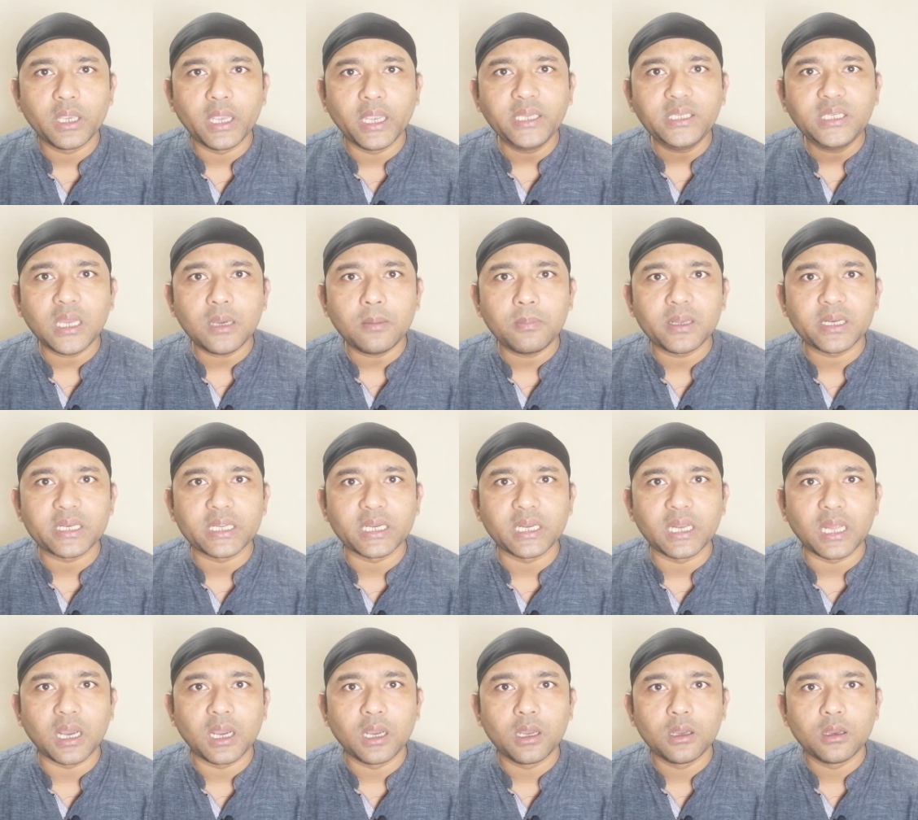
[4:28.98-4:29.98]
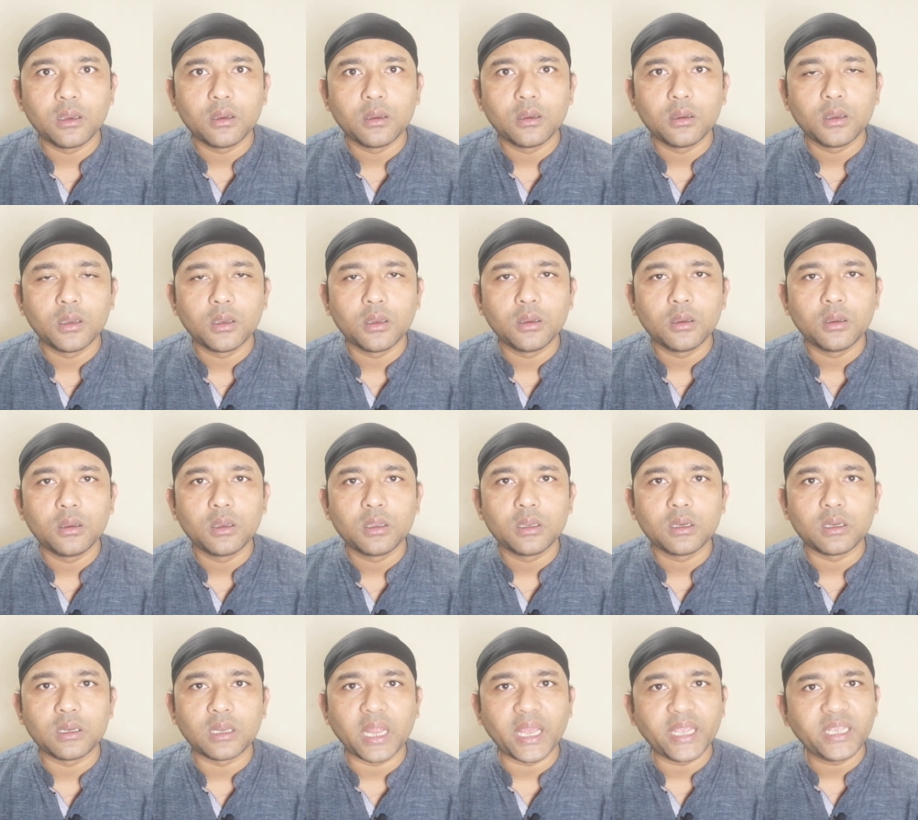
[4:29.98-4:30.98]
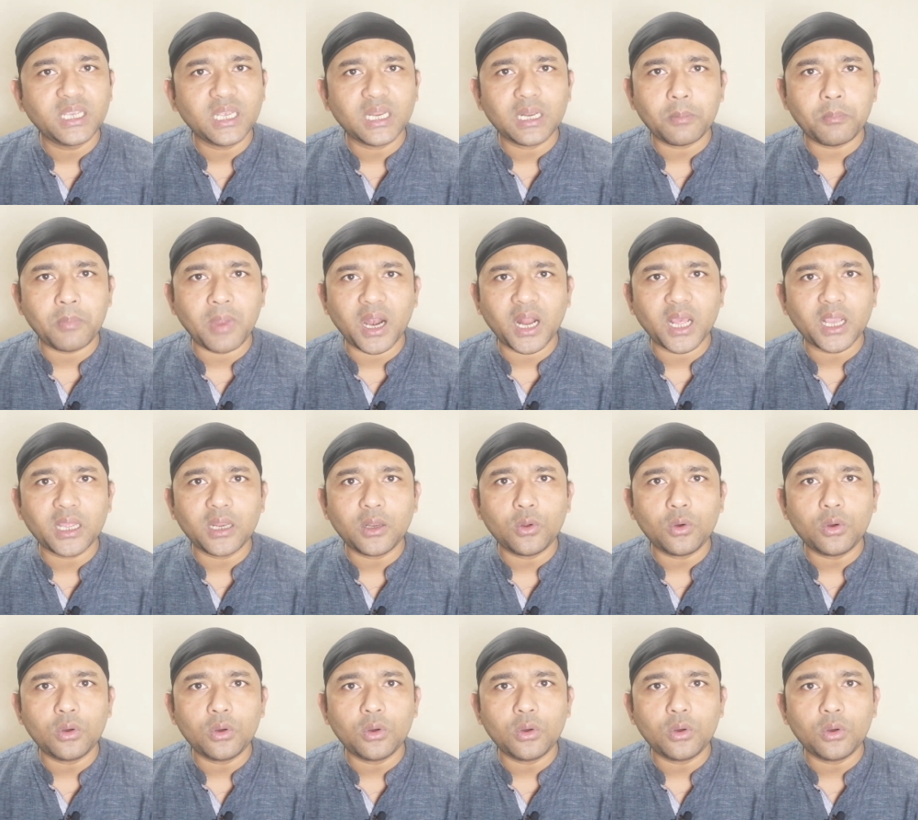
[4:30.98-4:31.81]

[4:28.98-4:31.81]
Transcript: এইটা আবার কেডা নায়িকা না মারা গেল